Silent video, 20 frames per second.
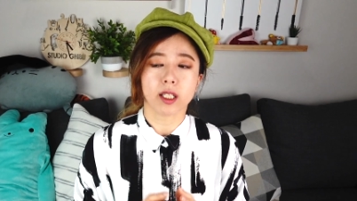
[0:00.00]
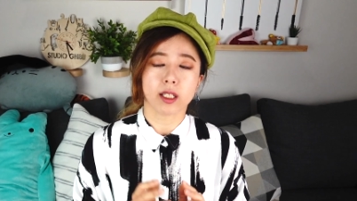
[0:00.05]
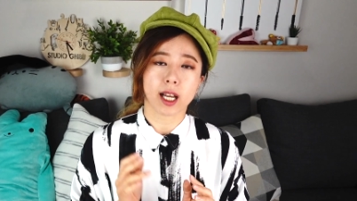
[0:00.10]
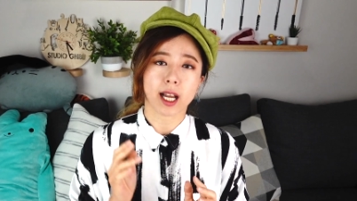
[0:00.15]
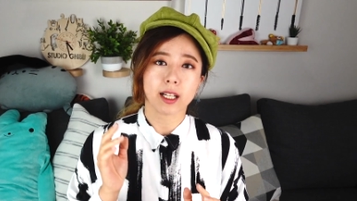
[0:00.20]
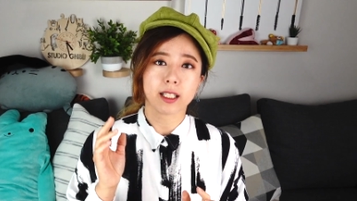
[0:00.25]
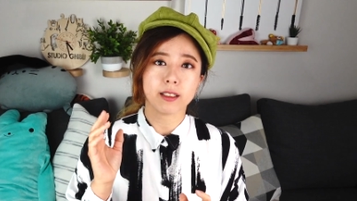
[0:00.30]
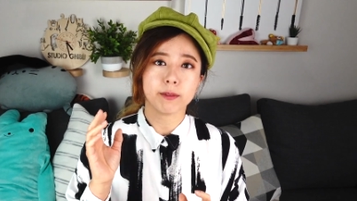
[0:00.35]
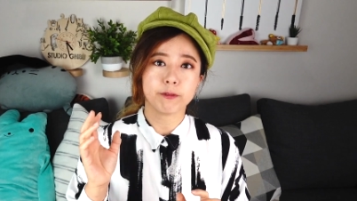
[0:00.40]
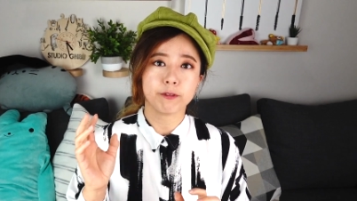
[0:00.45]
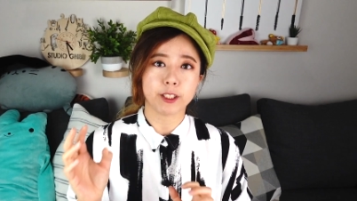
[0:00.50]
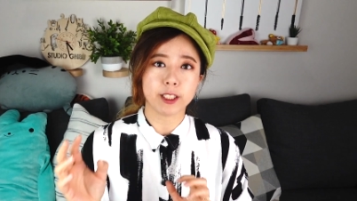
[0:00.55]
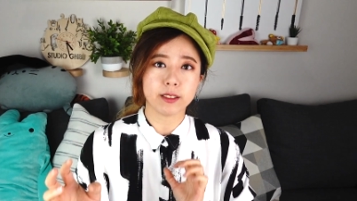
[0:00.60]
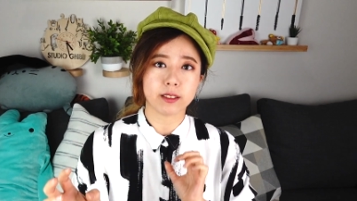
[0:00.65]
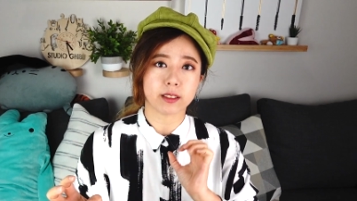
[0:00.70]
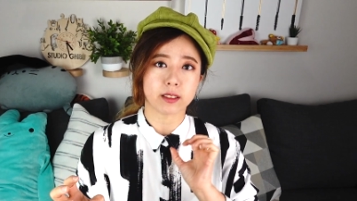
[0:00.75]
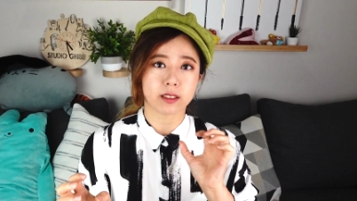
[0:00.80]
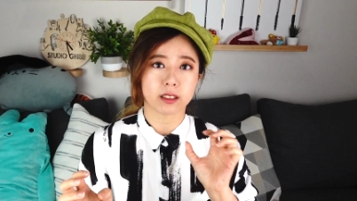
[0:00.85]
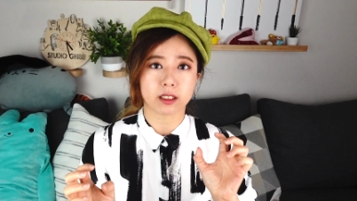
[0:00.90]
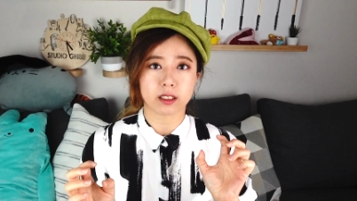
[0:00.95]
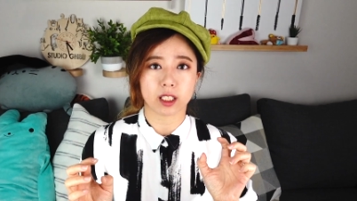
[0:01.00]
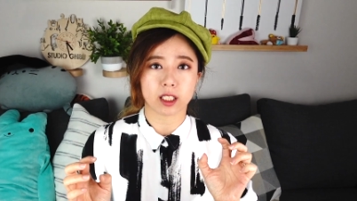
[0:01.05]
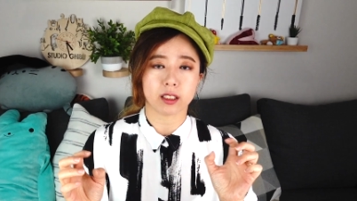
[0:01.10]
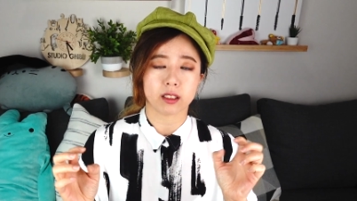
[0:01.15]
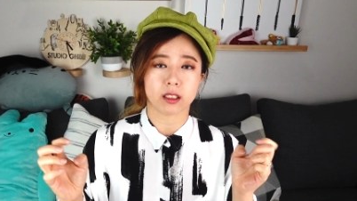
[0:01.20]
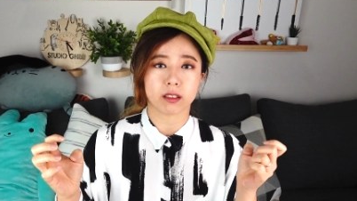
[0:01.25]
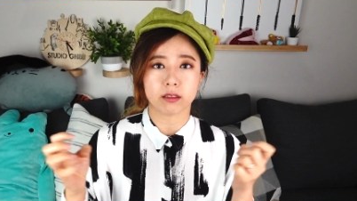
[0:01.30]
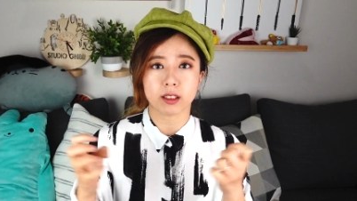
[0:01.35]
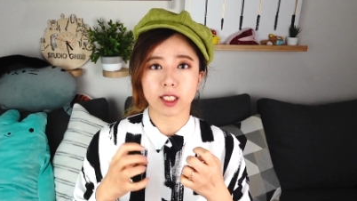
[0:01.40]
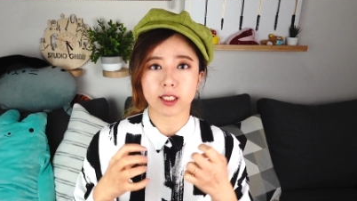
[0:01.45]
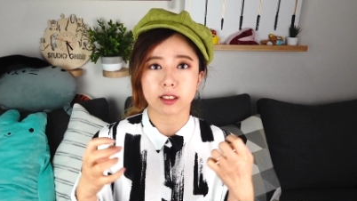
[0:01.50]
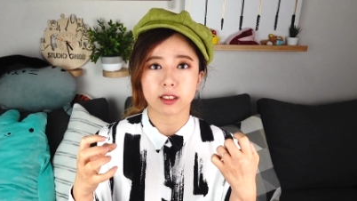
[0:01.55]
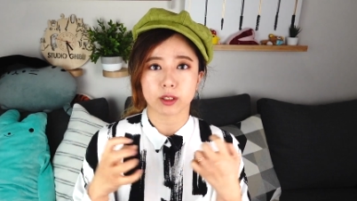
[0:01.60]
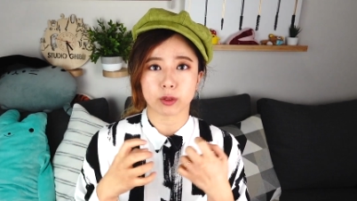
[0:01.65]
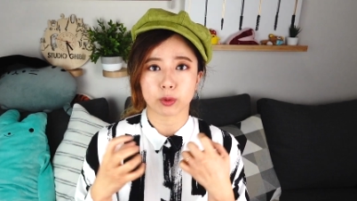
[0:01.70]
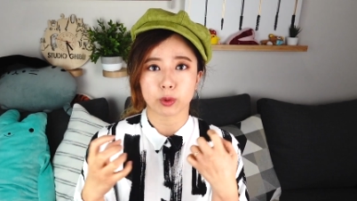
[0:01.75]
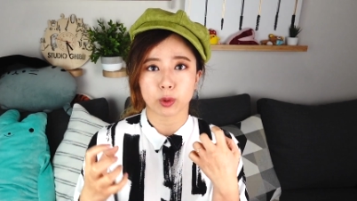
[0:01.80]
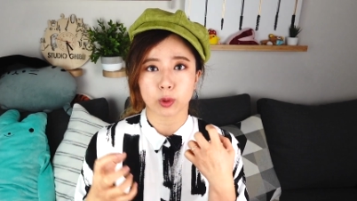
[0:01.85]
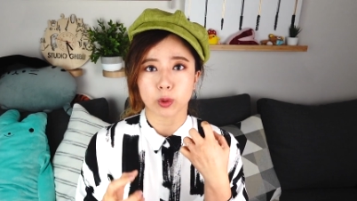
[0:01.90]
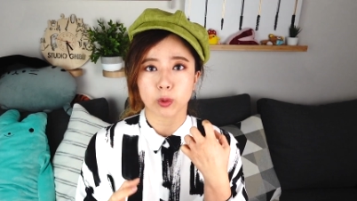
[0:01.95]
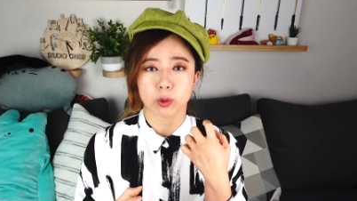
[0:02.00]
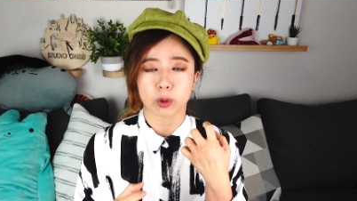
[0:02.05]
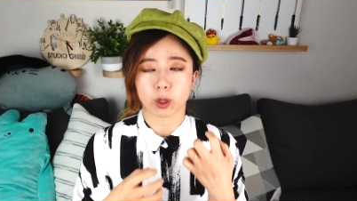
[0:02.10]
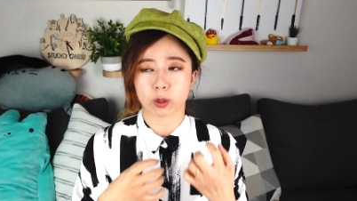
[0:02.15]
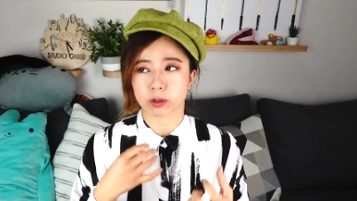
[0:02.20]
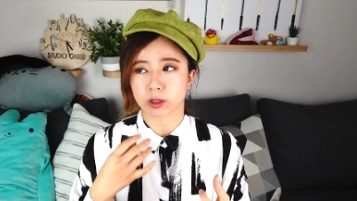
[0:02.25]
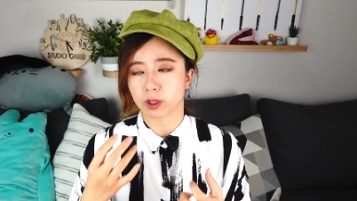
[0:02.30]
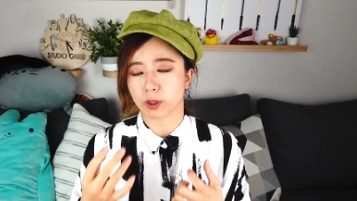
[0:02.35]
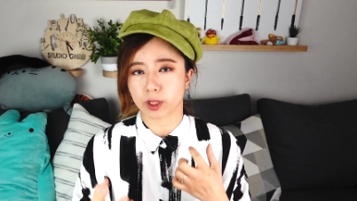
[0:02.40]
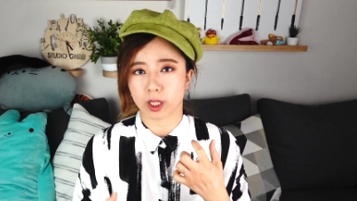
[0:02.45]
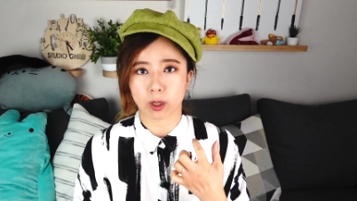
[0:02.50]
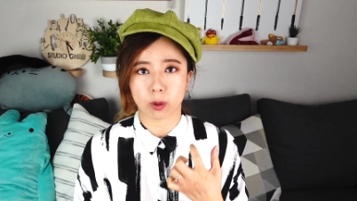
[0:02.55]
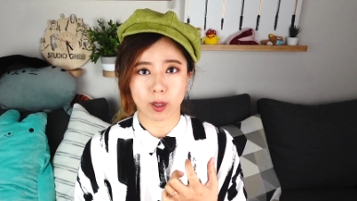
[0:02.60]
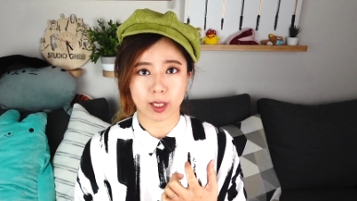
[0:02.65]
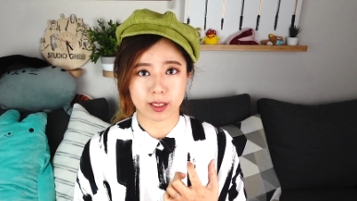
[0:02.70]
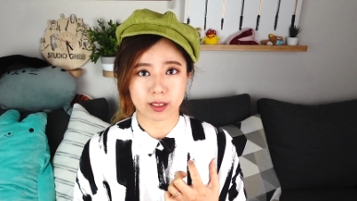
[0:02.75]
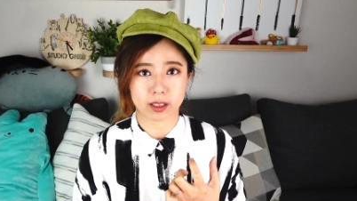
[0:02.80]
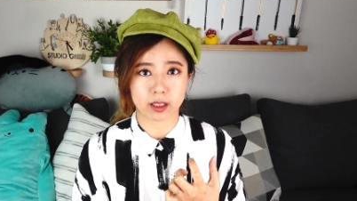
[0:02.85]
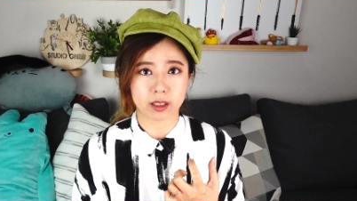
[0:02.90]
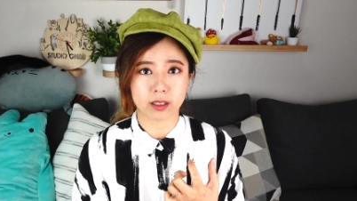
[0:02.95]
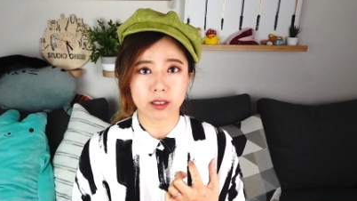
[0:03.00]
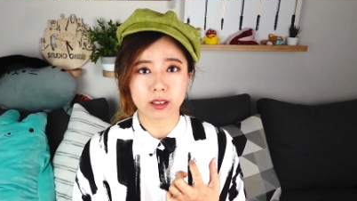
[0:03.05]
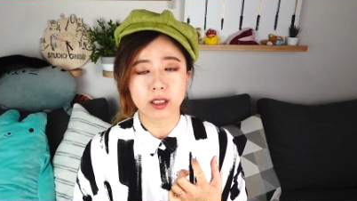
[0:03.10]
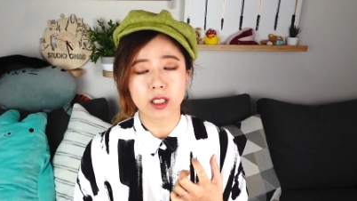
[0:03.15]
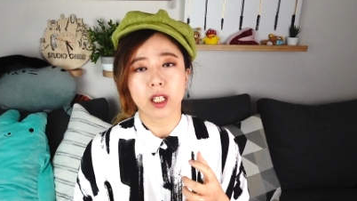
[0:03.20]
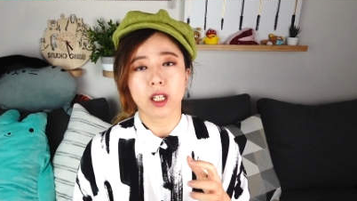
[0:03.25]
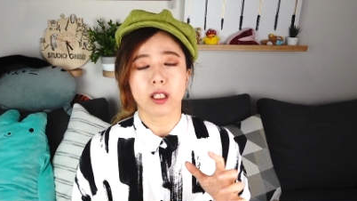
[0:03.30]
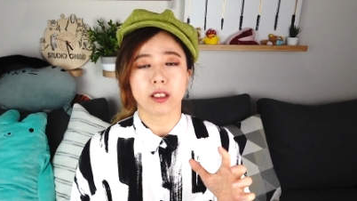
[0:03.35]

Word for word: 它跟分子之间的电子云互动是有点关系的。